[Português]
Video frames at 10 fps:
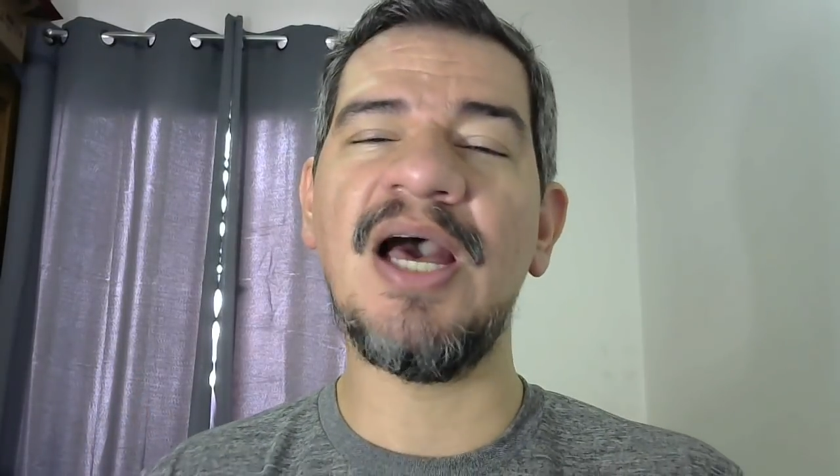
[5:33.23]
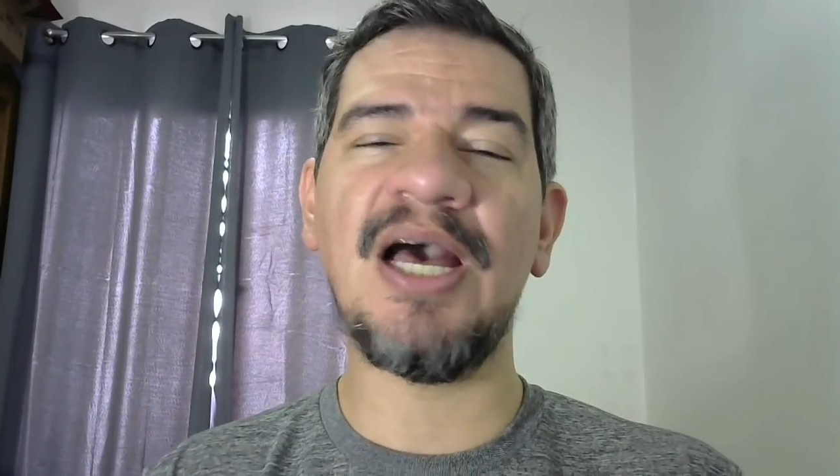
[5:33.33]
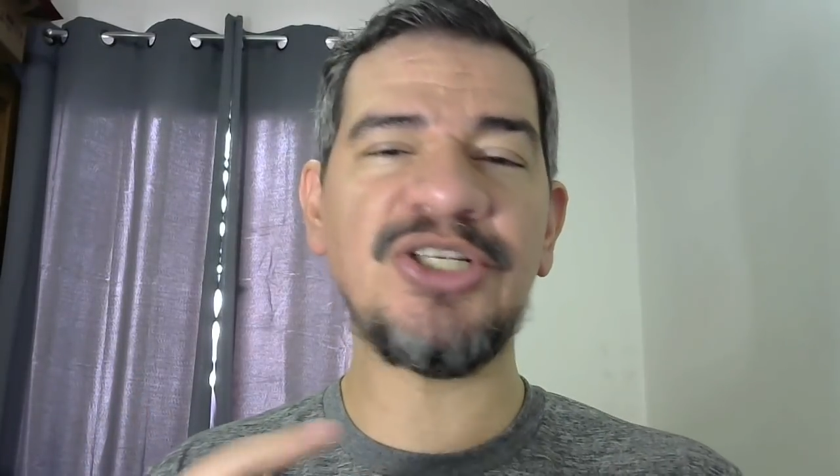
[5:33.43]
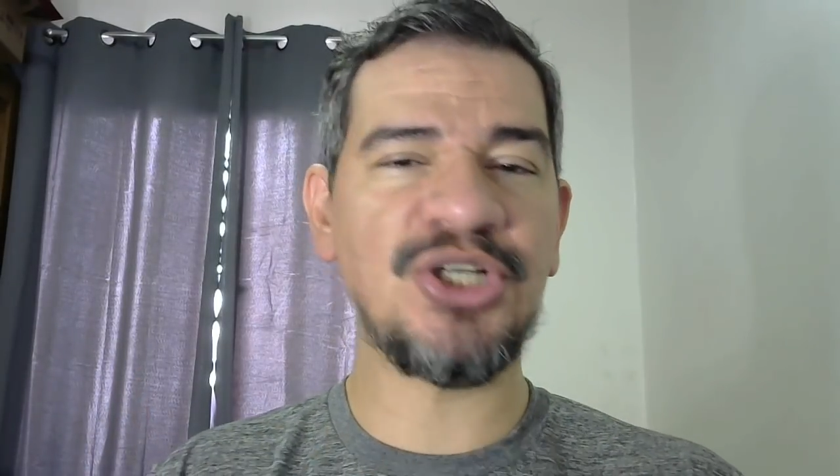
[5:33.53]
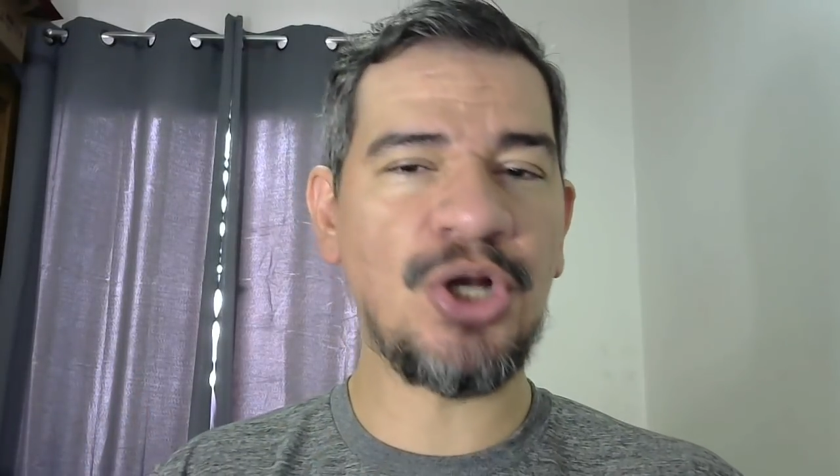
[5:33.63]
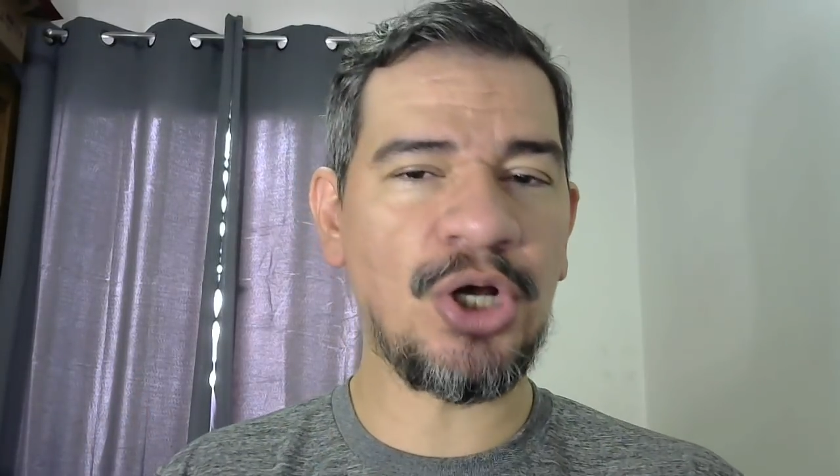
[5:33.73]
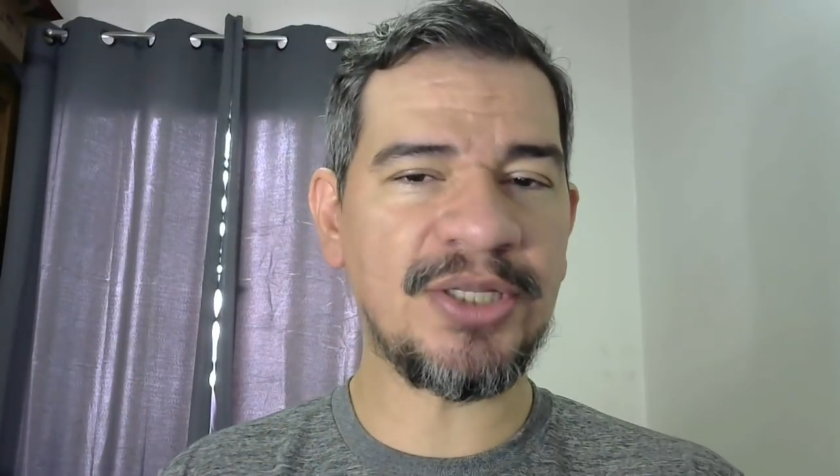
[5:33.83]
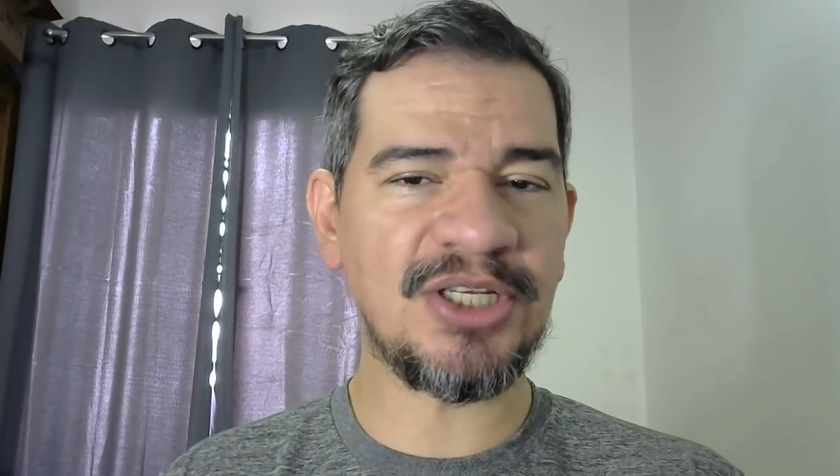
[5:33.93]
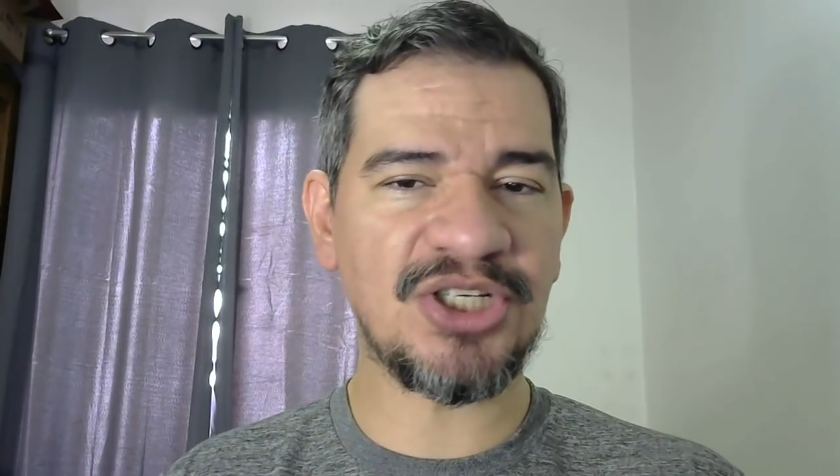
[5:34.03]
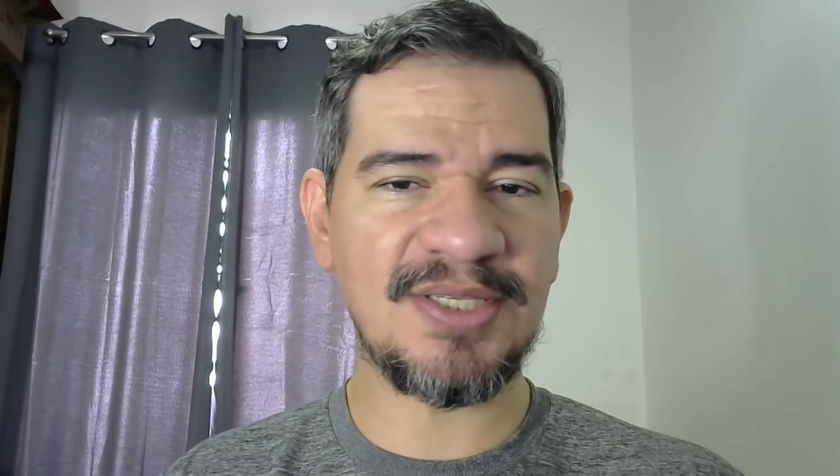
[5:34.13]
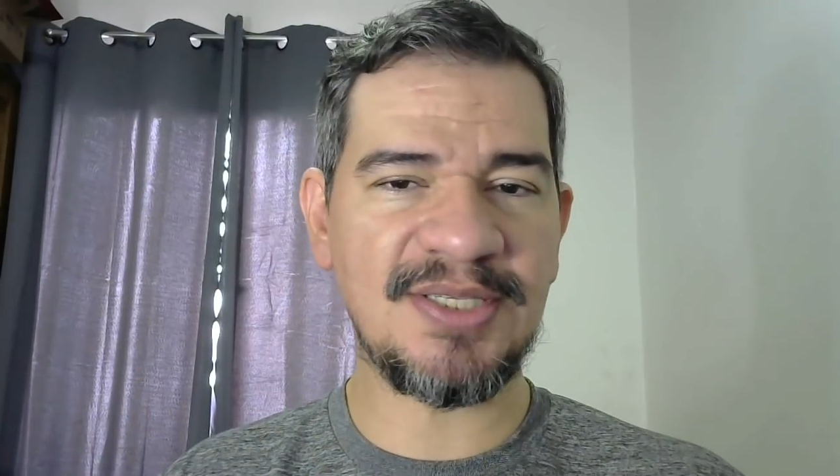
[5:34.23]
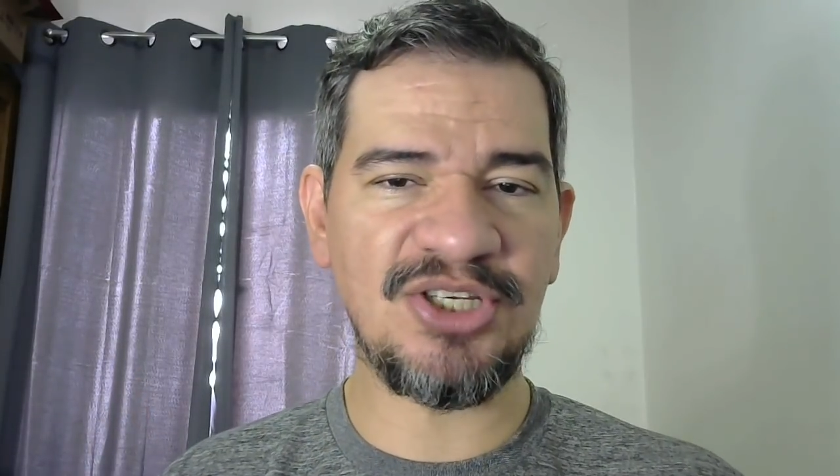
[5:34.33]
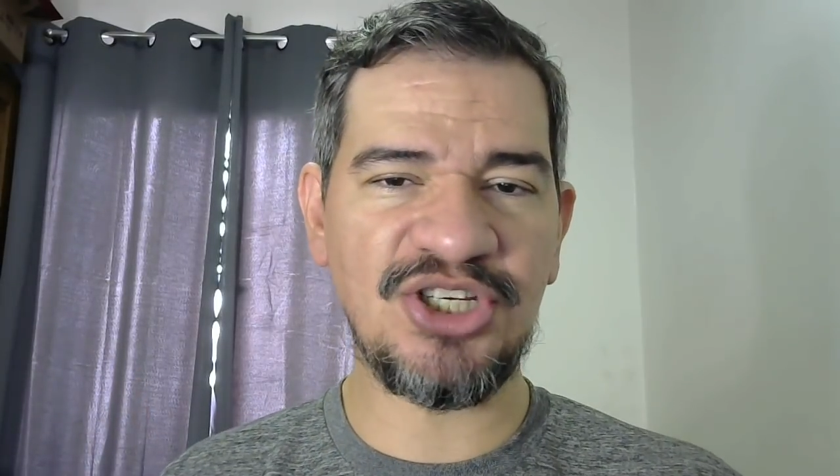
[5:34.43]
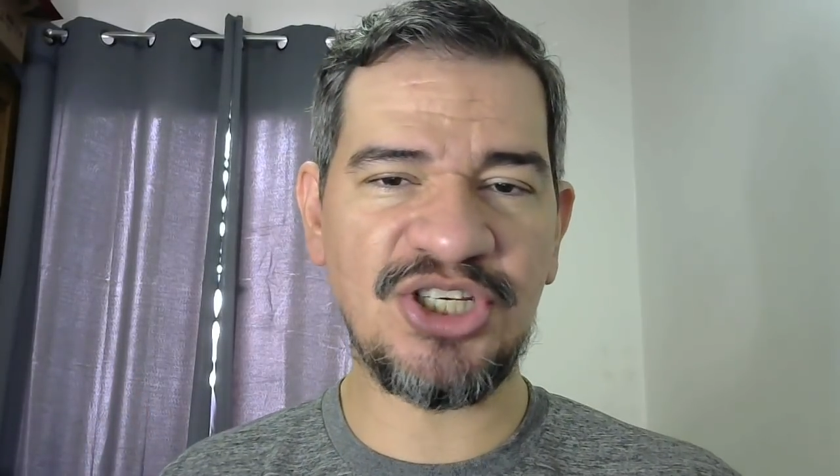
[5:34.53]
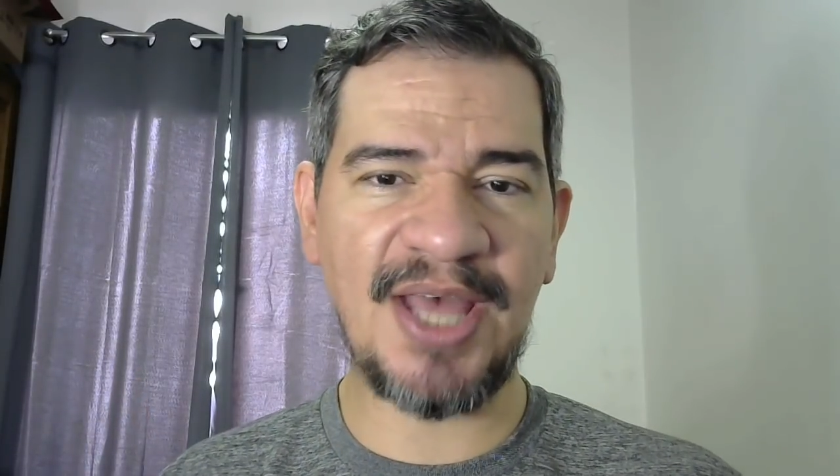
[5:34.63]
as notas que se
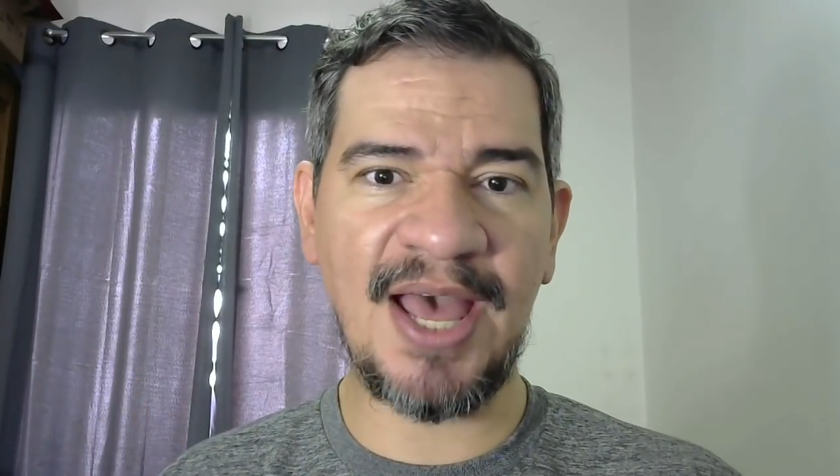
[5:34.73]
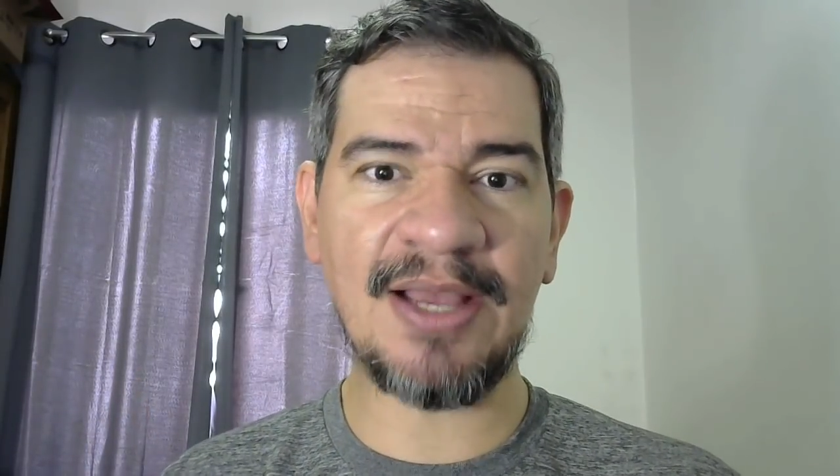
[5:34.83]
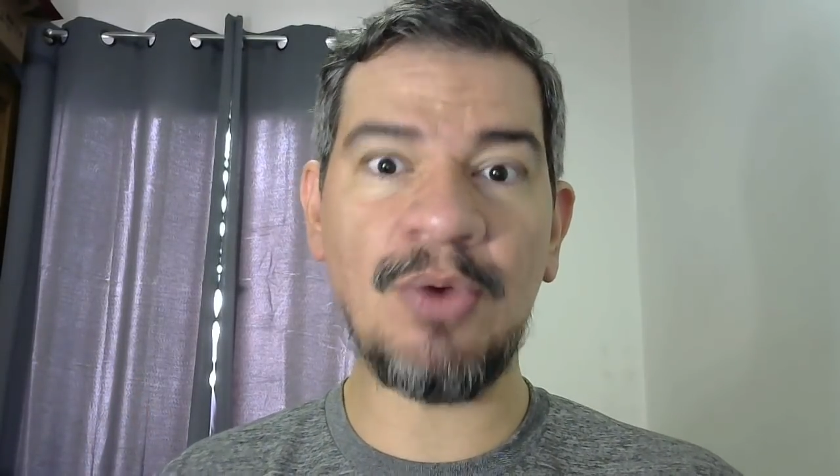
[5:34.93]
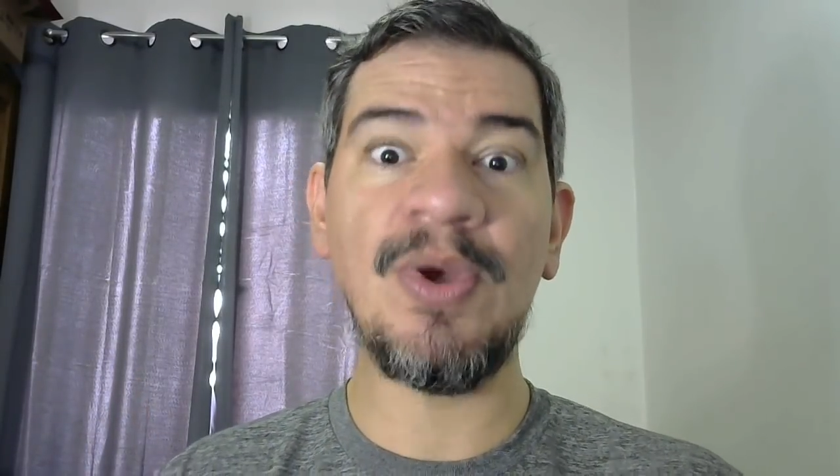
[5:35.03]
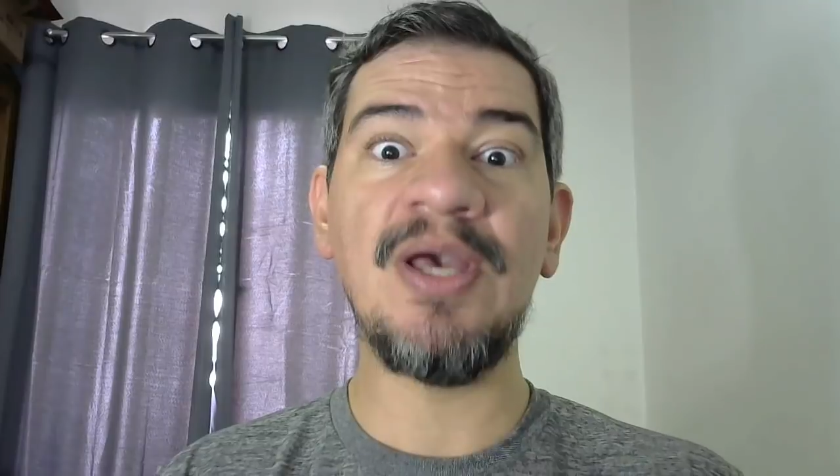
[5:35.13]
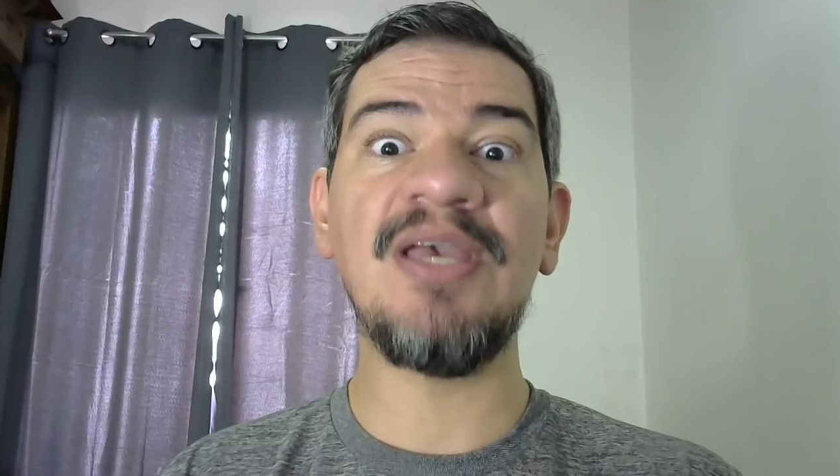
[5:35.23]
destacam